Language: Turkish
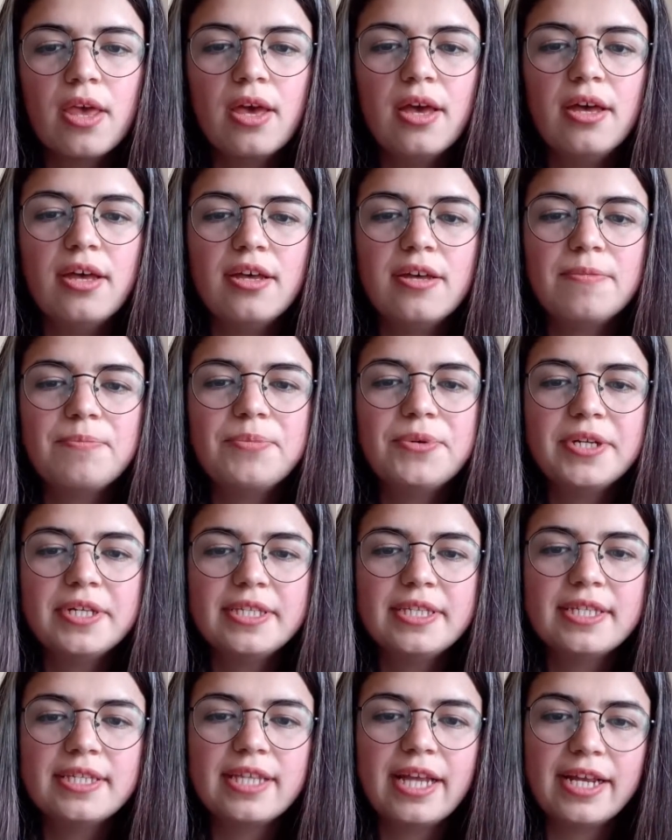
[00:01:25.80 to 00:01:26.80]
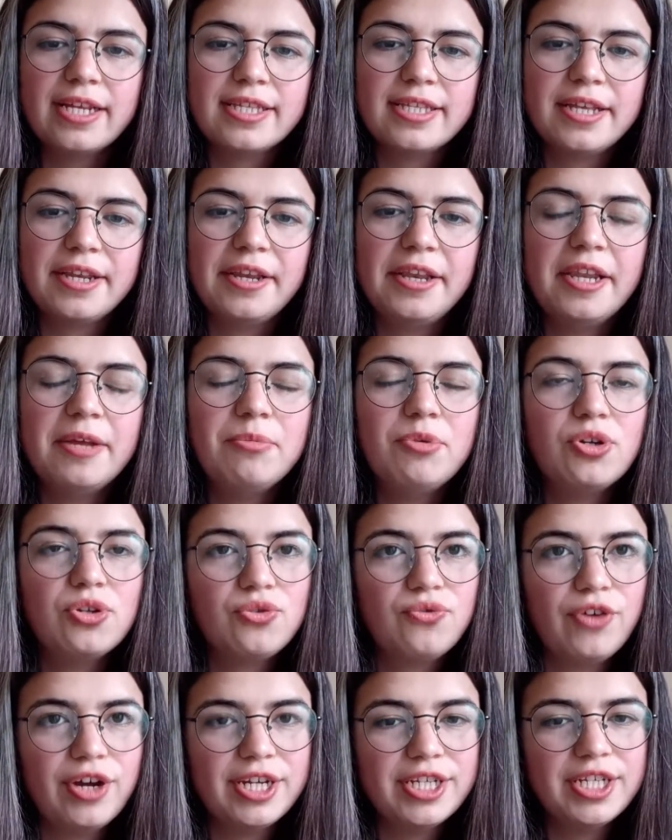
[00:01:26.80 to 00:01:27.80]
E, pratik derslerin
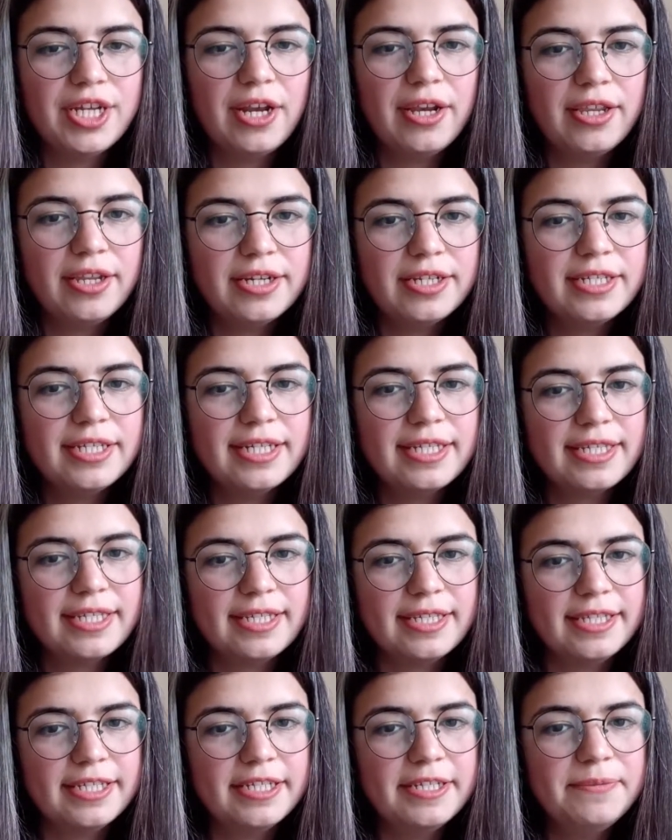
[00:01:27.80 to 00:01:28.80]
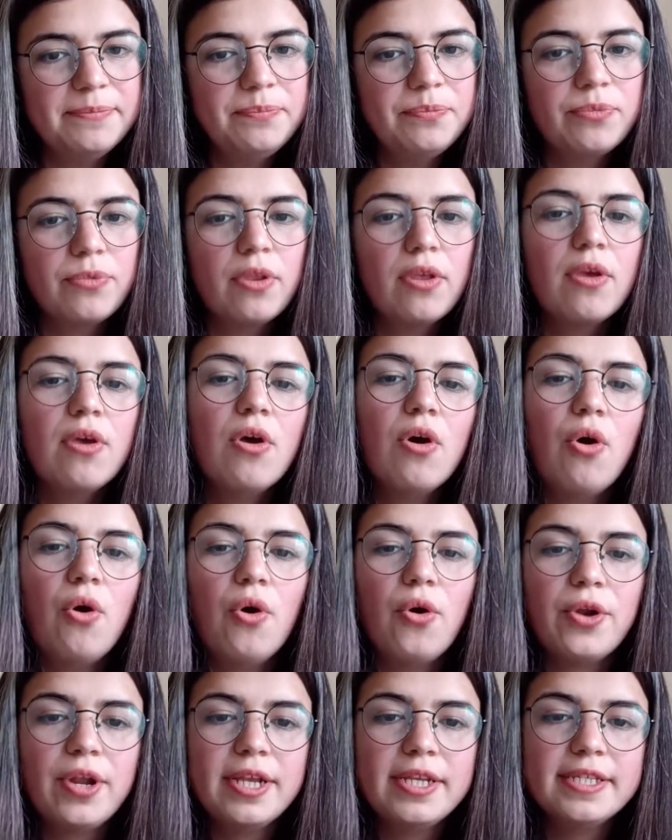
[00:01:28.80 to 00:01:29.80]
laboratuvar şartları nasıldır?
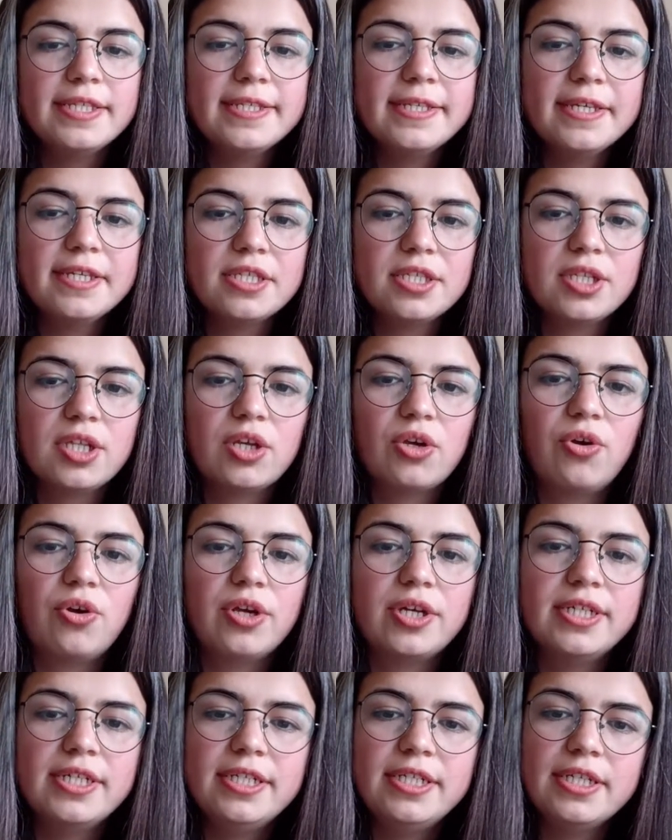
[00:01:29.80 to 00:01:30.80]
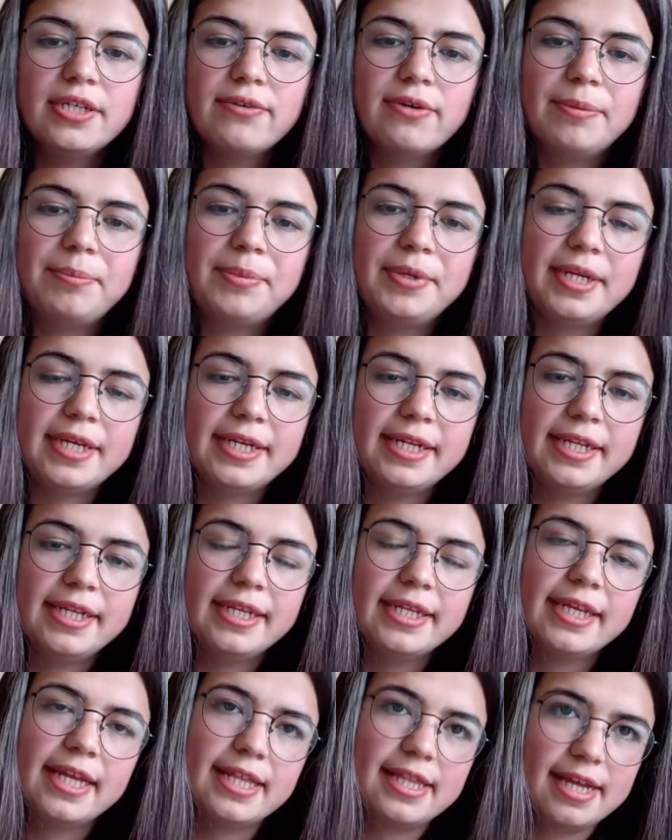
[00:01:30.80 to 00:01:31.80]
Öğrenci sayısına göre klinik ve
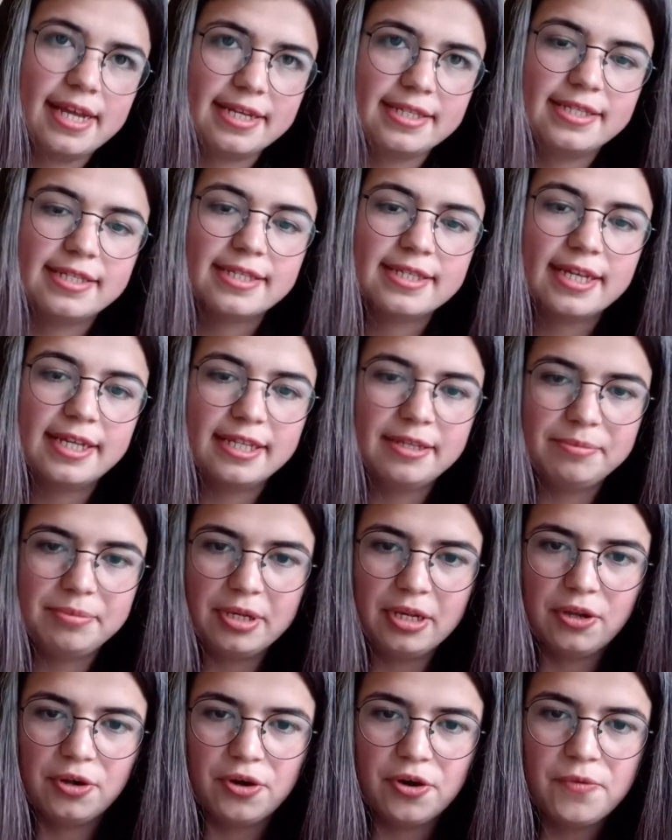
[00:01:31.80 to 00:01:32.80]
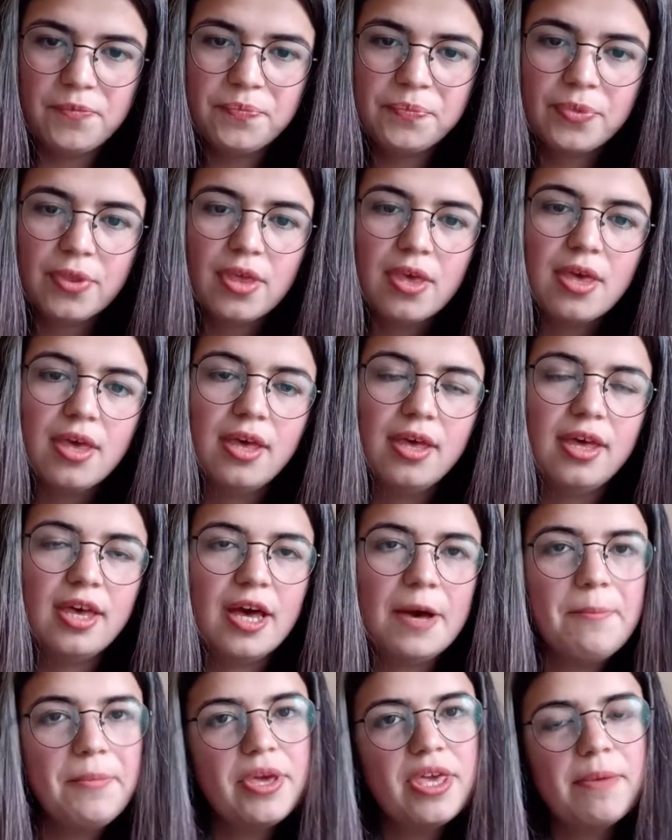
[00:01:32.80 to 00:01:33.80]
preklinik yetersiz kalabiliyor. E,
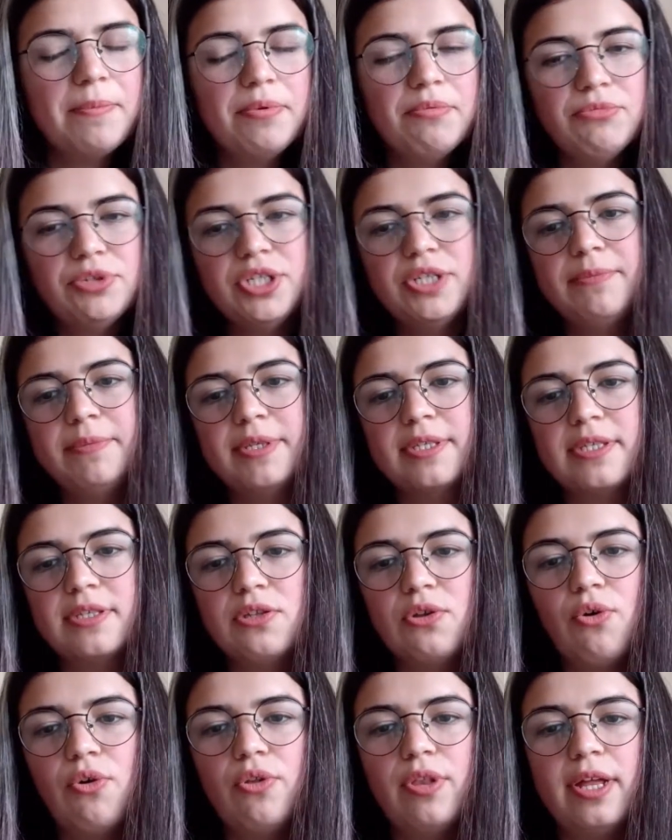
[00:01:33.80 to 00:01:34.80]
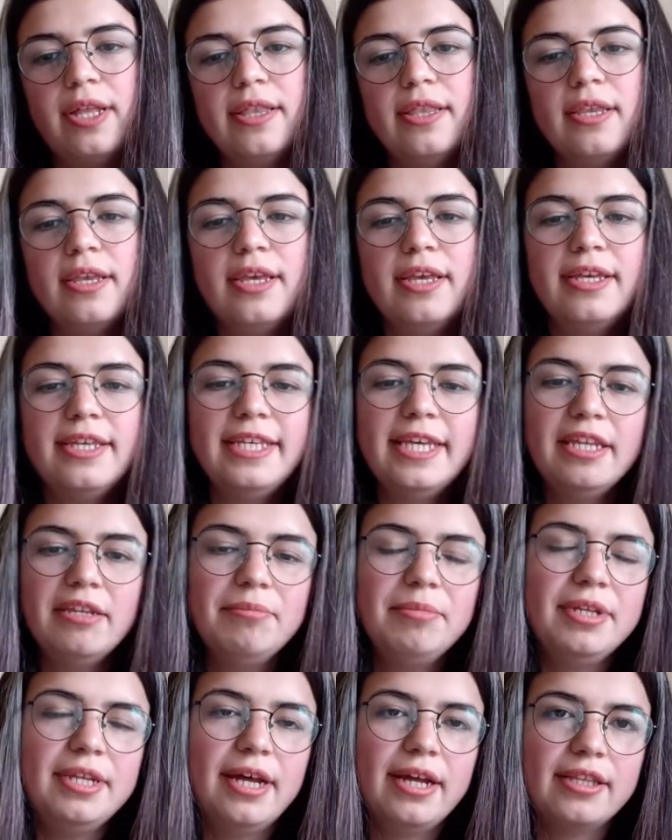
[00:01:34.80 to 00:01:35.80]
ama yapım aşamasında olan e, yeni
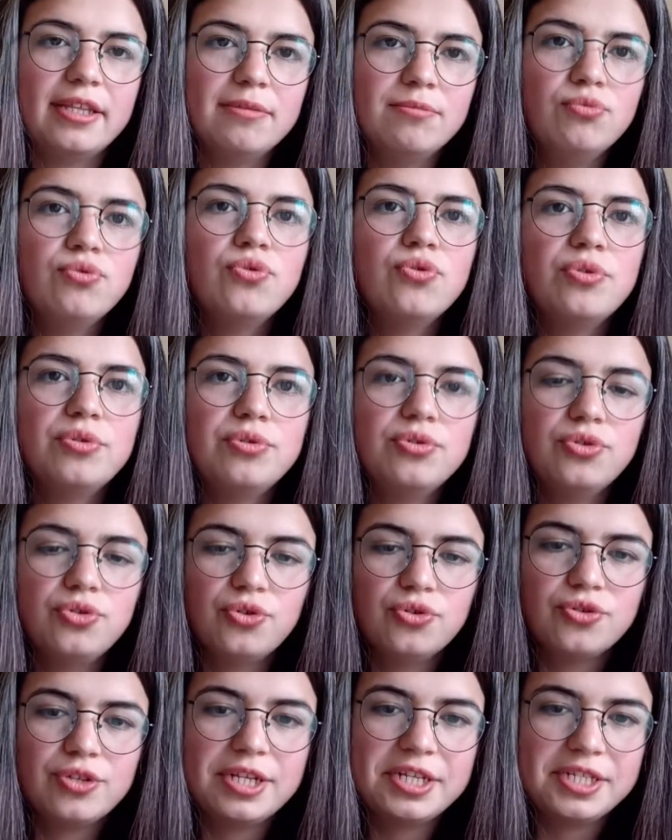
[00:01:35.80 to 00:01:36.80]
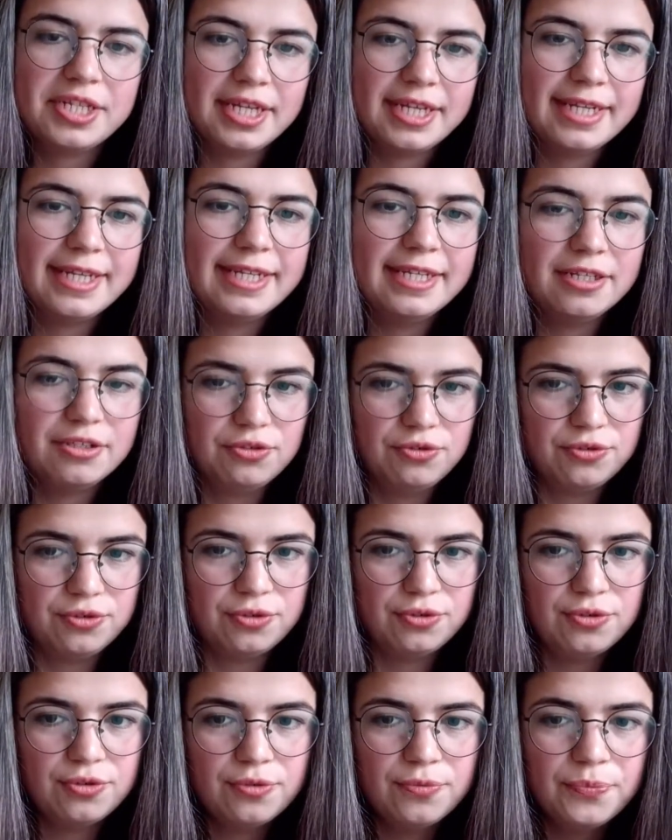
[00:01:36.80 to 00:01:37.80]
binada bu sorunun çözüleceğine
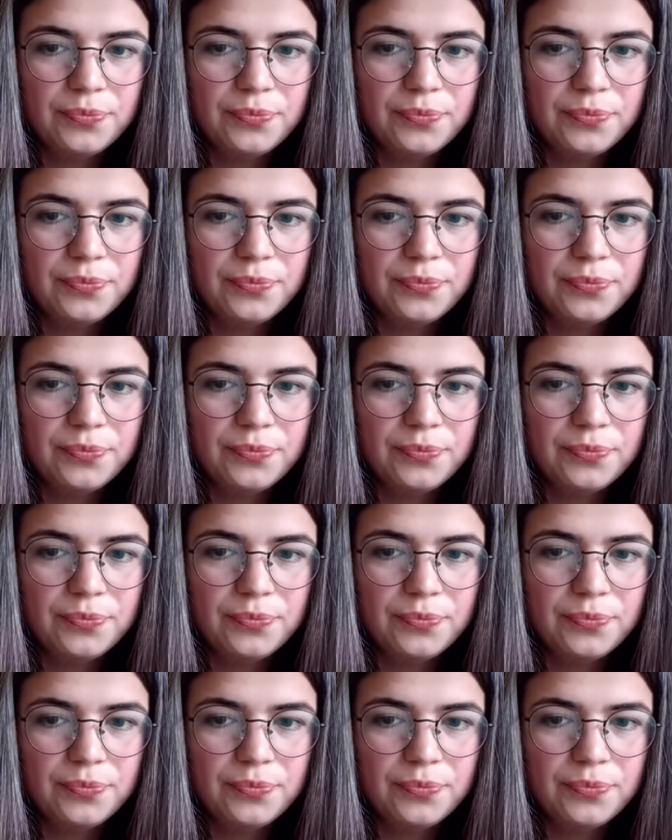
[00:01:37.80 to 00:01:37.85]
inanıyoruz.